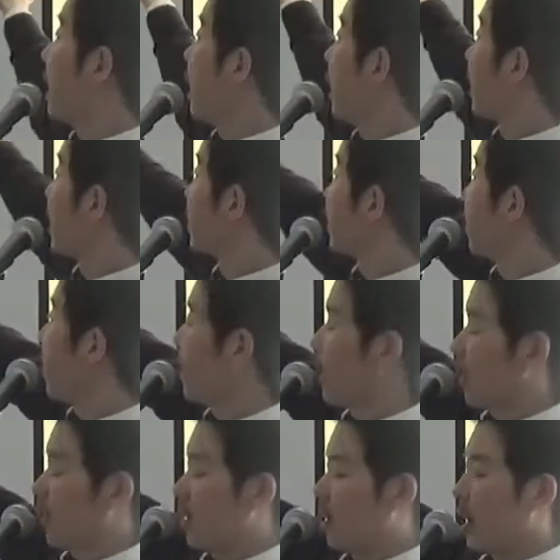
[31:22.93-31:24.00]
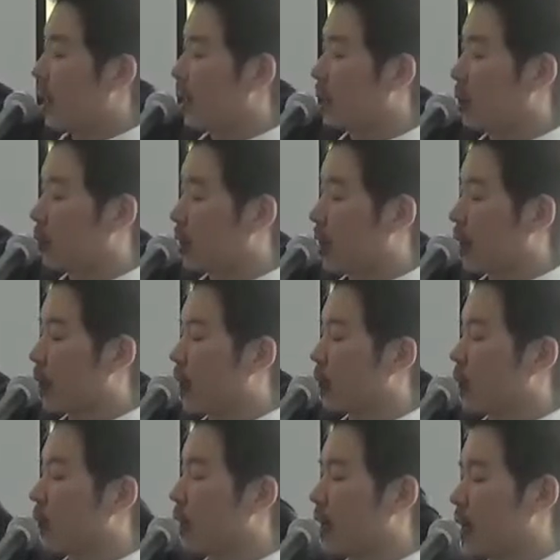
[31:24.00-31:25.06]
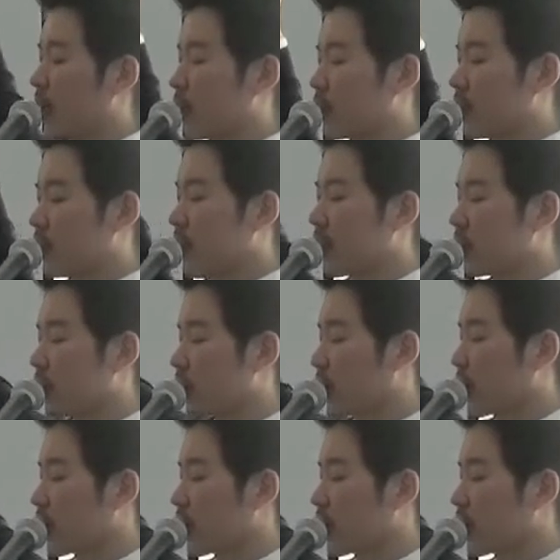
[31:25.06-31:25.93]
あなたはあなたの計画が揺るがないことになるでしょう。